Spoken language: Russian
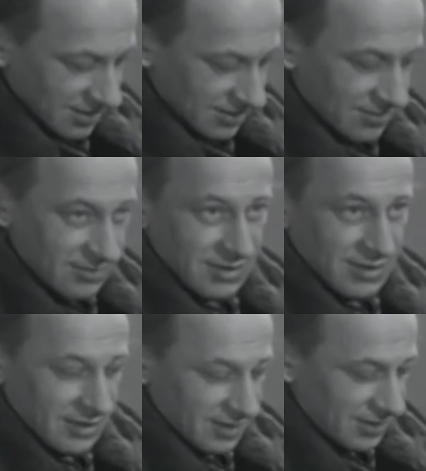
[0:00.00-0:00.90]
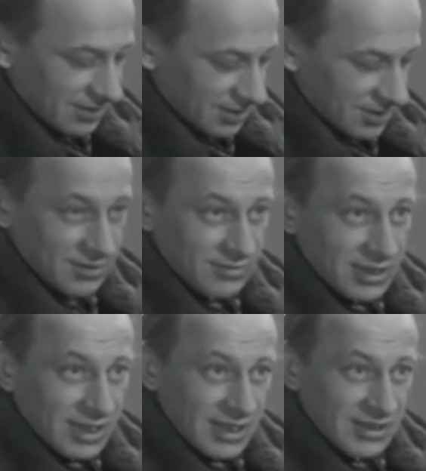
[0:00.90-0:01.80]
Вот,
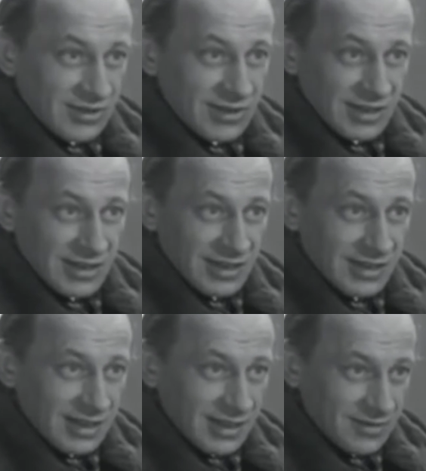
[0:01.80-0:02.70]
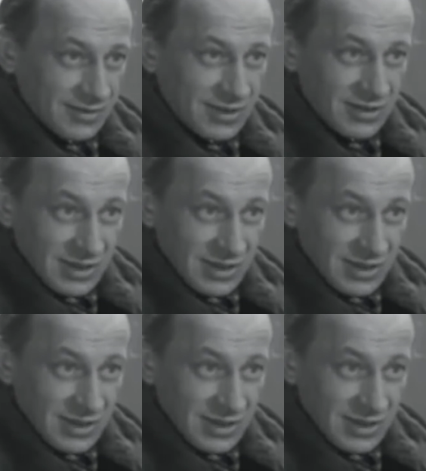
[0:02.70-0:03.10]
живот растет, а на голове все